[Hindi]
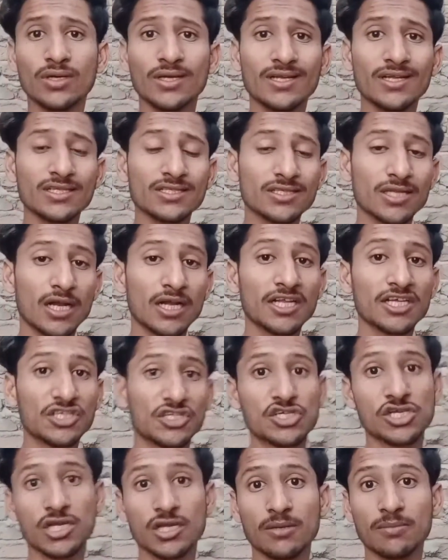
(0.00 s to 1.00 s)
जो है ना साढ़े
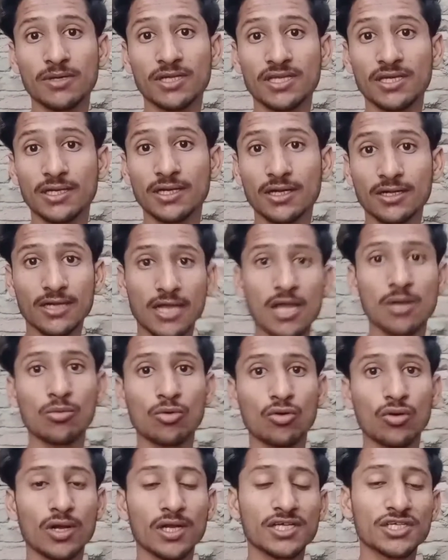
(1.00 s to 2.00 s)
छः बजे का टाइम
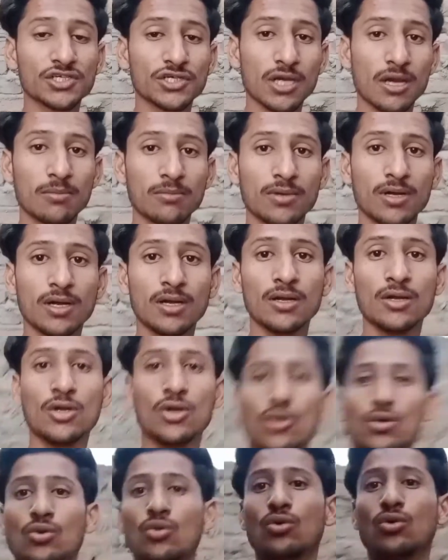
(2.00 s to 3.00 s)
हो गया है शाम का
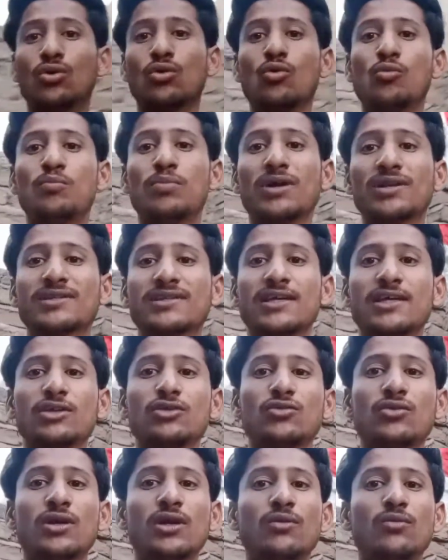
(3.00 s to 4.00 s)
और ऊपर जैन
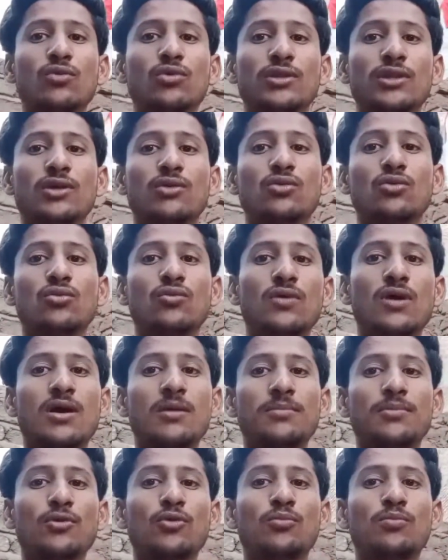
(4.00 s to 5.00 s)
जो है वो देखो
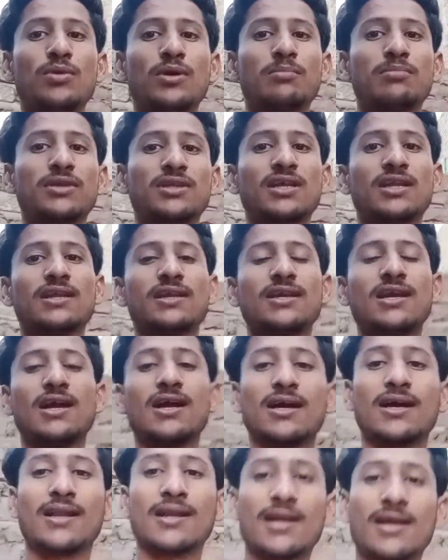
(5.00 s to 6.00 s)
वहाँ पे ऊपर पता नहीं क्या
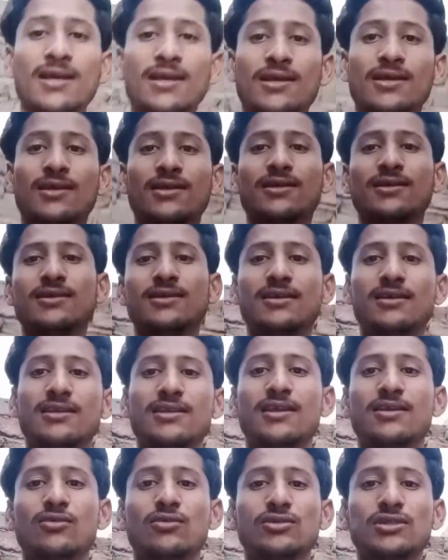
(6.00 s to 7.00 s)
कर रहा है ये
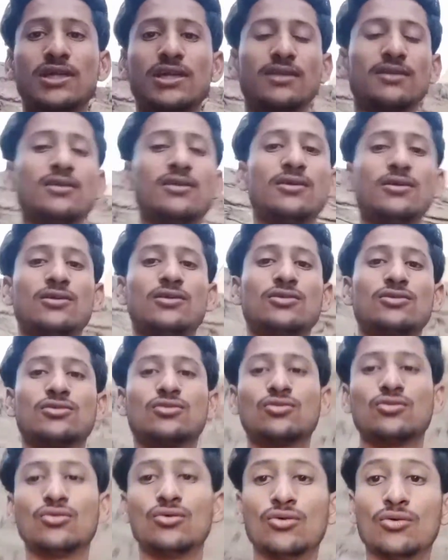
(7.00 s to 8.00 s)
देखो जैन
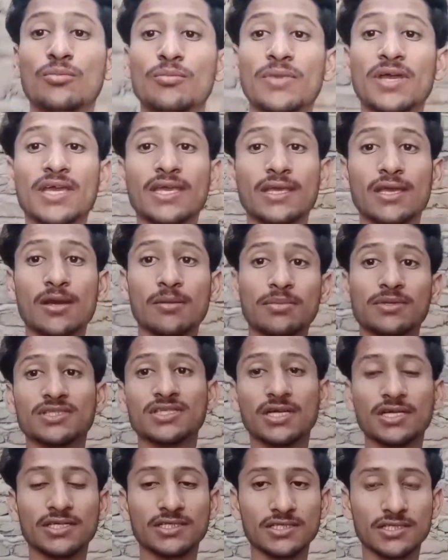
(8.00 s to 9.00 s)
सो मैं यहाँ पे
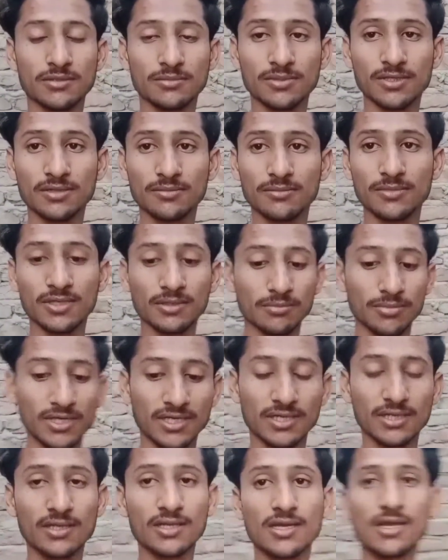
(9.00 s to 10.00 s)
साढ़े छः बजे मैं
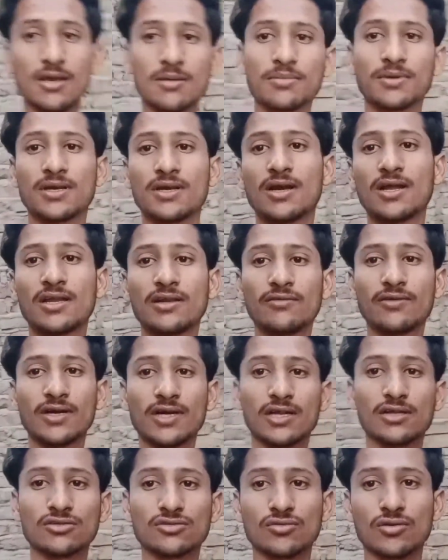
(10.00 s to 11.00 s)
बैठा था यहाँ पे गाने
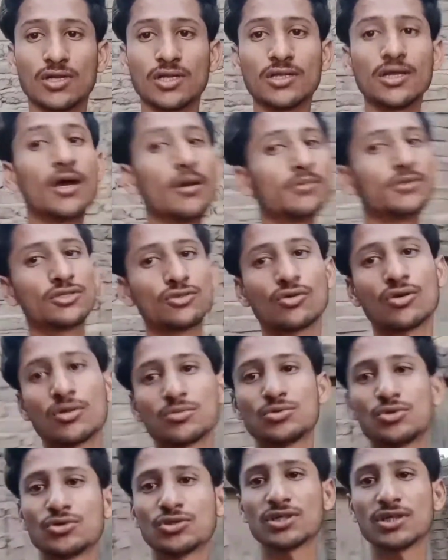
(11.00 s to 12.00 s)
वगैरह सुना था अभी
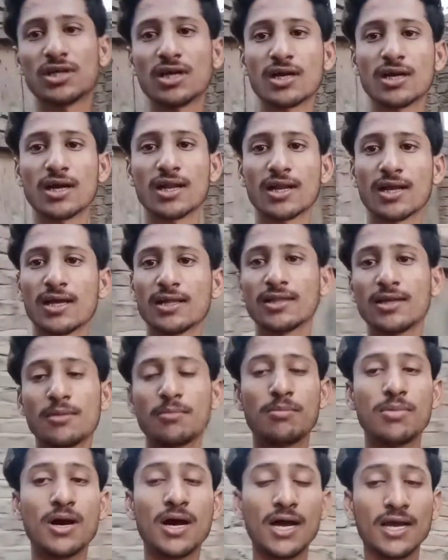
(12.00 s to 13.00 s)
सौरभ जोशी का गाना आया था
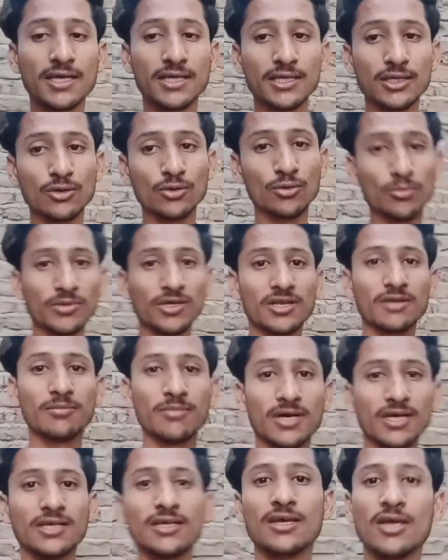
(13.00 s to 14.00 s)
भाई ओ मेरे
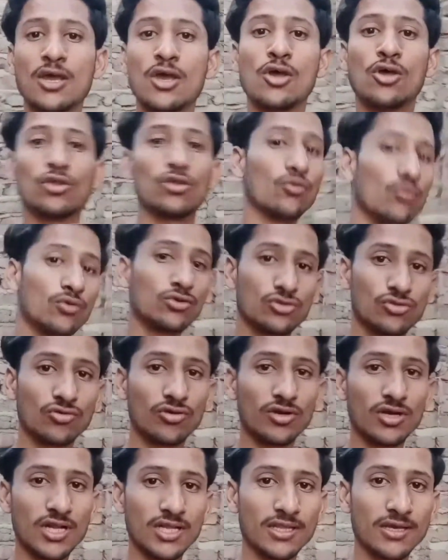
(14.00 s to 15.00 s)
भाई तो वो
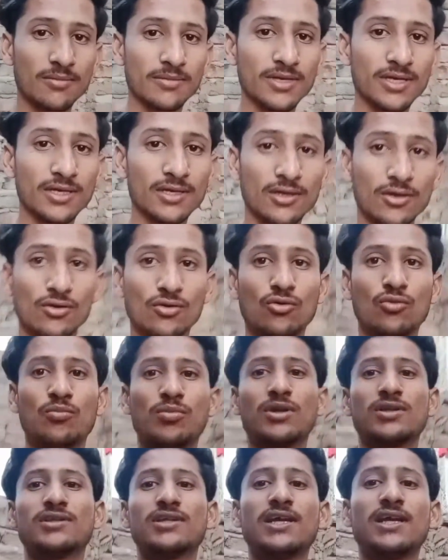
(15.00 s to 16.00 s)
सुन रहा था मैं
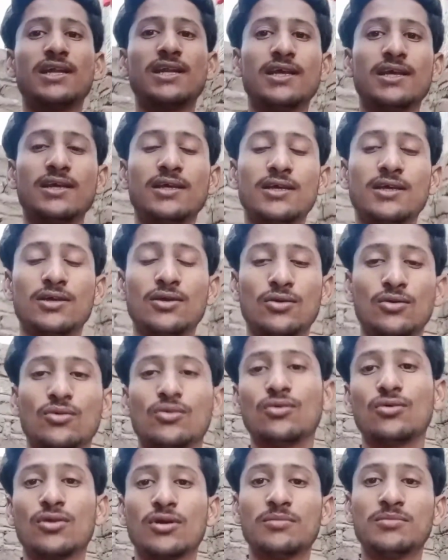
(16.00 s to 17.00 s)
ऊपर जैन है
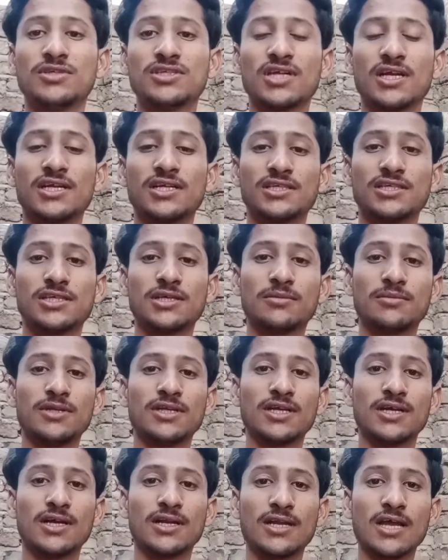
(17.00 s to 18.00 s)
और अभी साढ़े छः
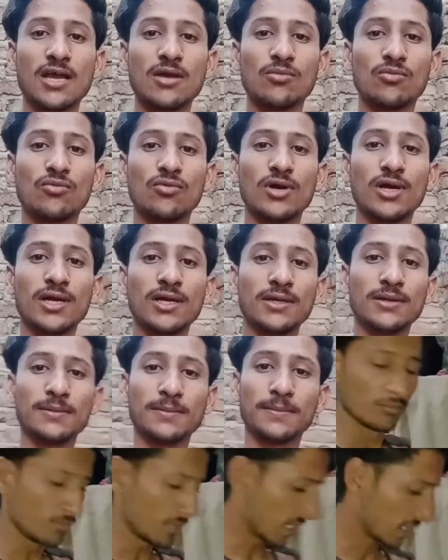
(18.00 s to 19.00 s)
बजे का टाइम हुआ है
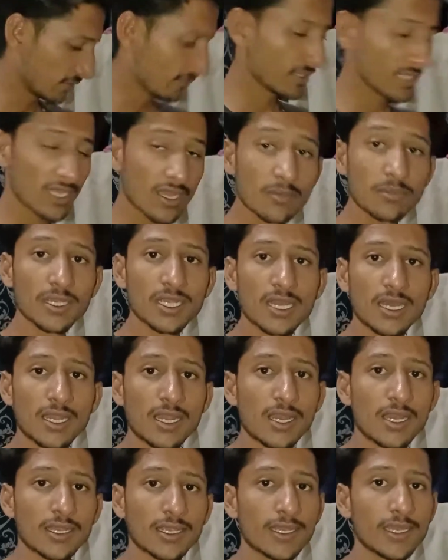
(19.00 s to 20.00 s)
भाई भाई यहाँ पे
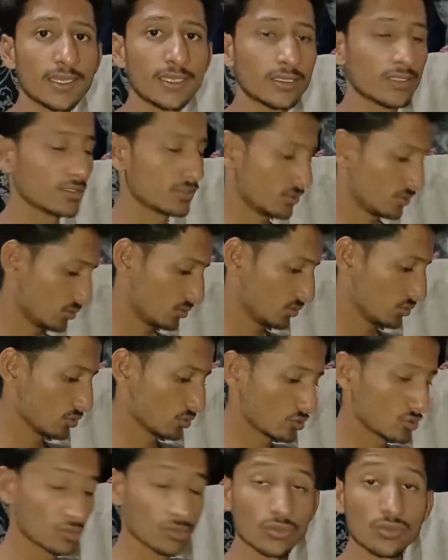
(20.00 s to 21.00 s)
खाना आ गया
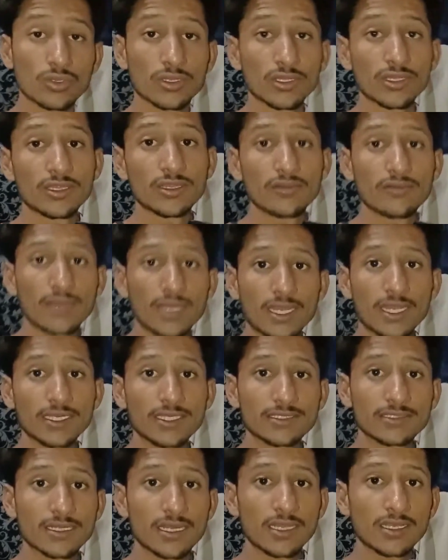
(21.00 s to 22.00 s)
तो और दिन वाला
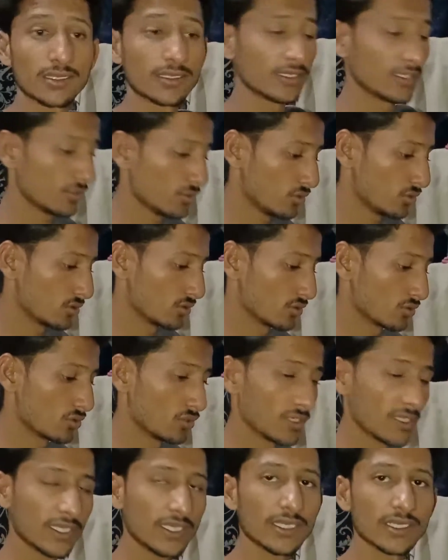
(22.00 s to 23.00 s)
ये सालन है और
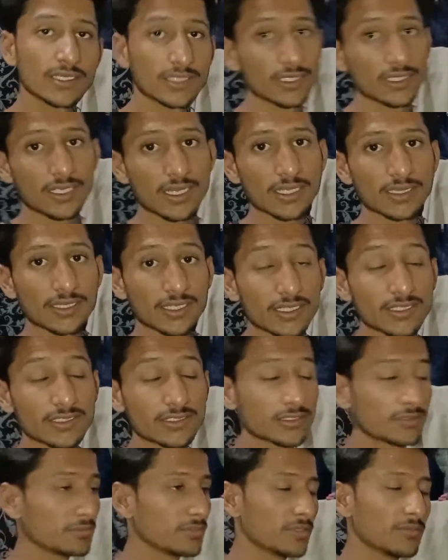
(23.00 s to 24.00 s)
रोटी है ये खाते हैं
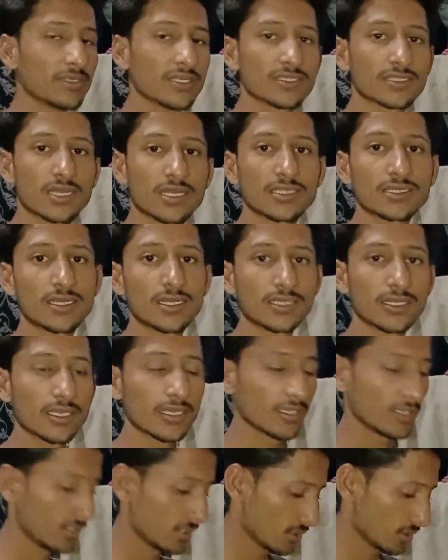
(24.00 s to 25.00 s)
जैन भी मेरे साथ खाता
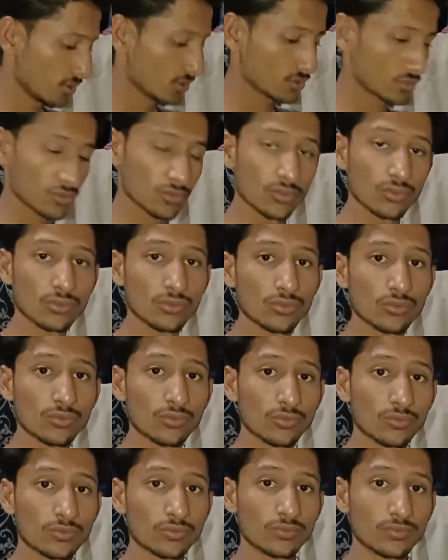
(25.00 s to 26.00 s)
है तो
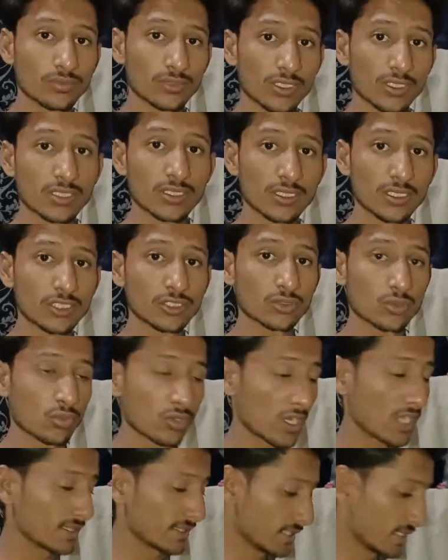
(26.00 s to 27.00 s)
इसको
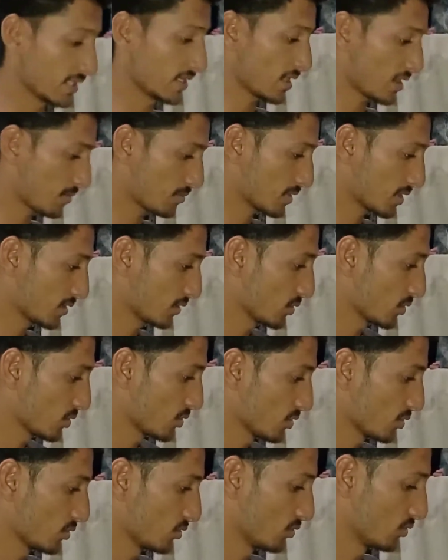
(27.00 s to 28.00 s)
खाते हैं यहाँ पे
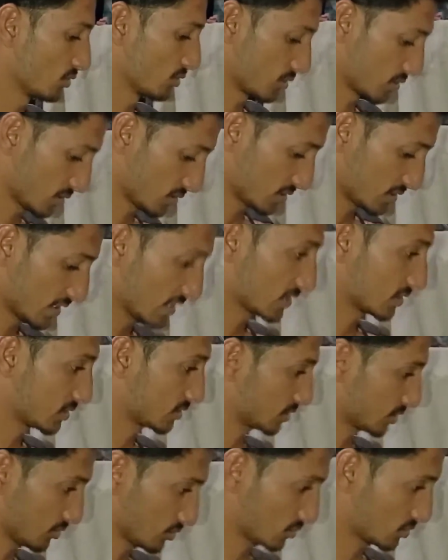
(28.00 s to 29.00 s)
और जैन
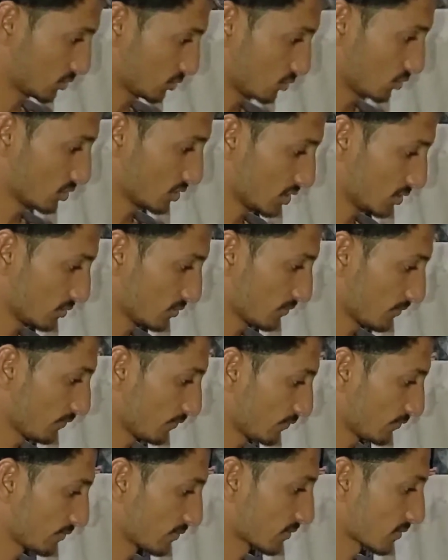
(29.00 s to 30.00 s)
चलो शुरू हो जाए
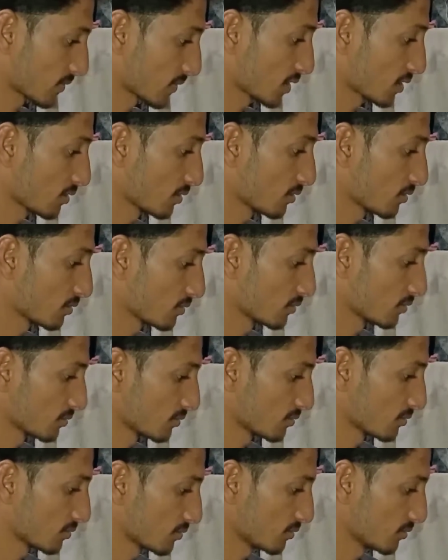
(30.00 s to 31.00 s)

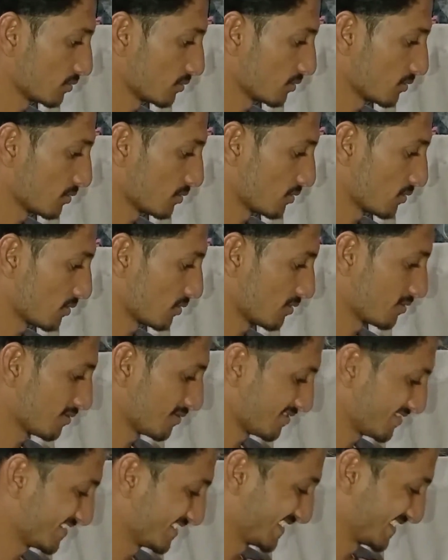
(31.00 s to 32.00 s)
रोटी खाता है
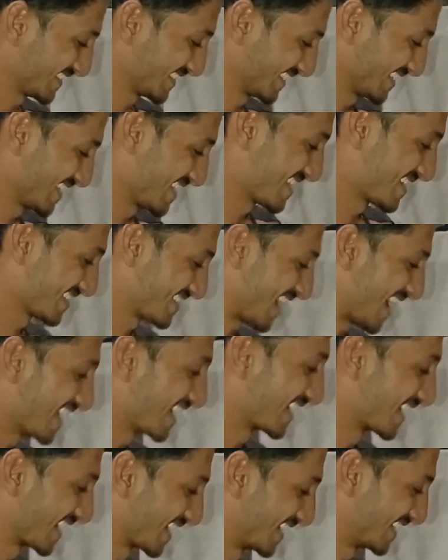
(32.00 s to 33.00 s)

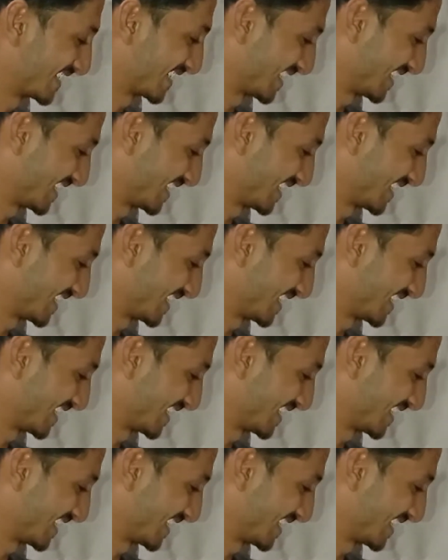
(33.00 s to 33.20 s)
साइड कर ला